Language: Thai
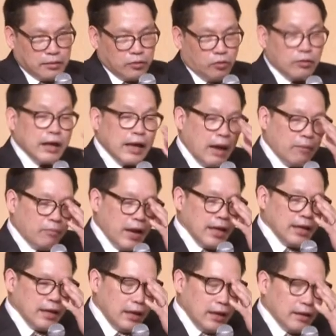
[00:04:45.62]
ยกระดับได้
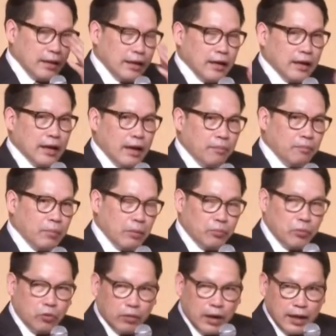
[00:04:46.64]
อีกนะครับปรับ
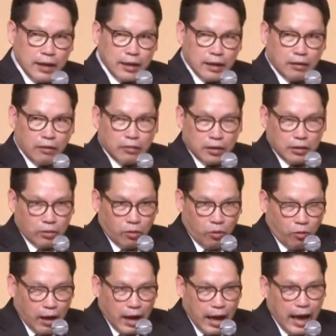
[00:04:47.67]
ปรุงได้อีกก็คือโคร
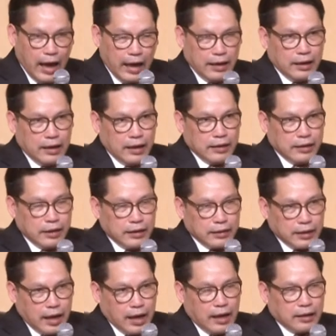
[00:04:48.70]
งข่ายที่
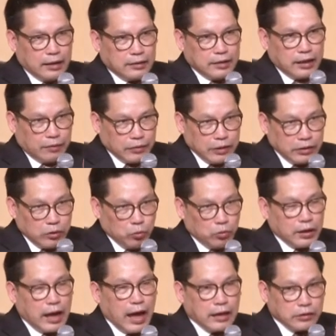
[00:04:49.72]
จะสนับสนุน
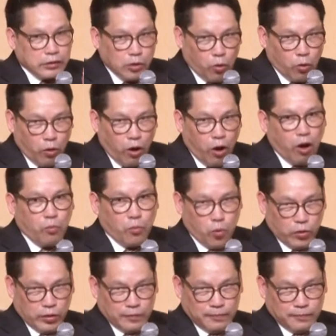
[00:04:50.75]
การส่งข้อ
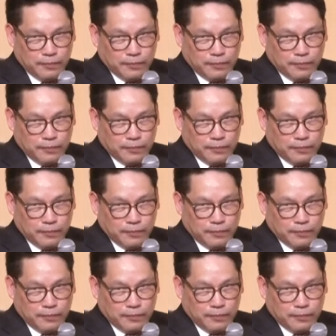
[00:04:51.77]
มูล